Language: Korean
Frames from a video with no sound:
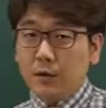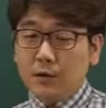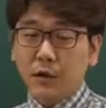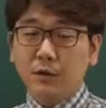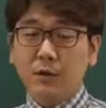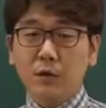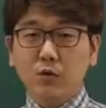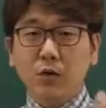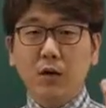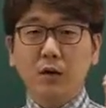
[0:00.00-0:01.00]
실제로
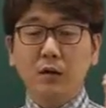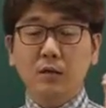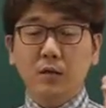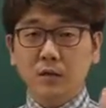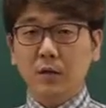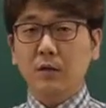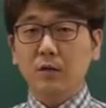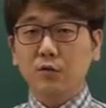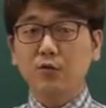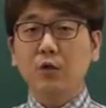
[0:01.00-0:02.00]
죄를 저지른
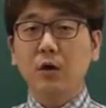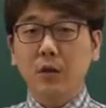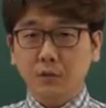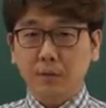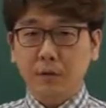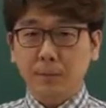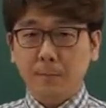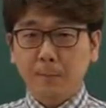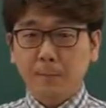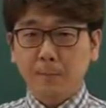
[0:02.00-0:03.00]
유죄인이 있고요.
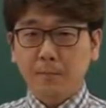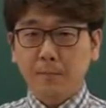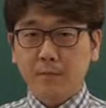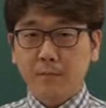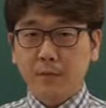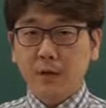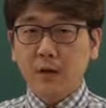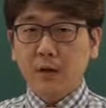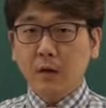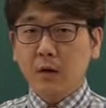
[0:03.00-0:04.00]

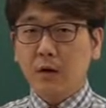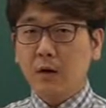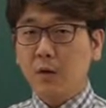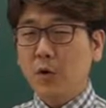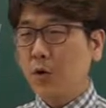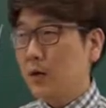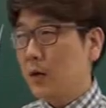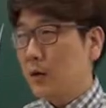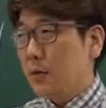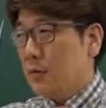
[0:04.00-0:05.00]
어, 뭐,
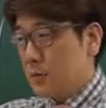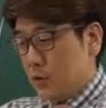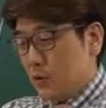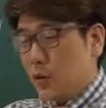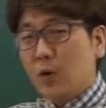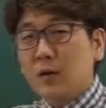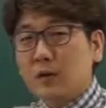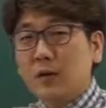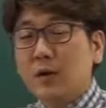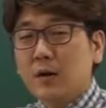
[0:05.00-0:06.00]
이게 쇠고랑
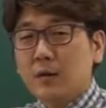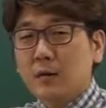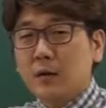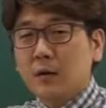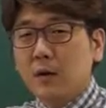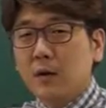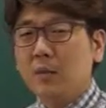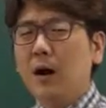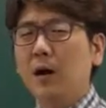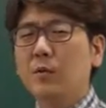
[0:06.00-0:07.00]
차는 건 아니지만,
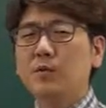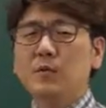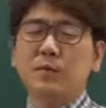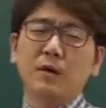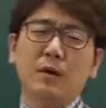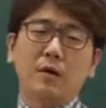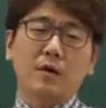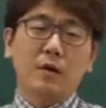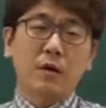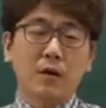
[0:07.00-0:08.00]
마음임
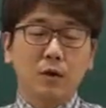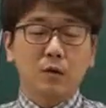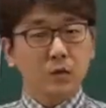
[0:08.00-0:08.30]
짐이에요. 어,